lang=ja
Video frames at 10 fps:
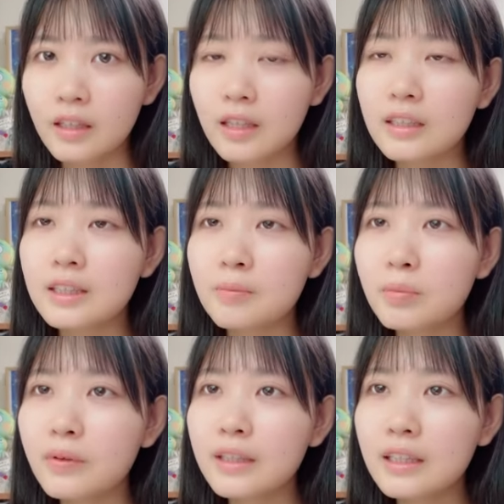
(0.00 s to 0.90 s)
から絶
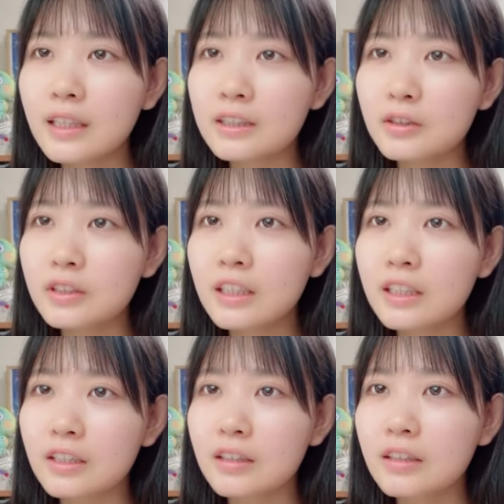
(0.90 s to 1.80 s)
望終わったら正
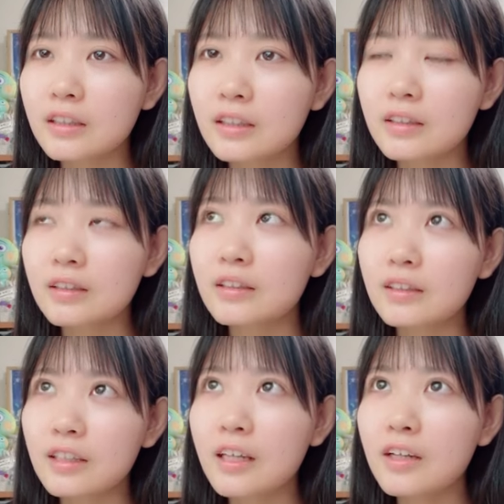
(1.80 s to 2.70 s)
直寝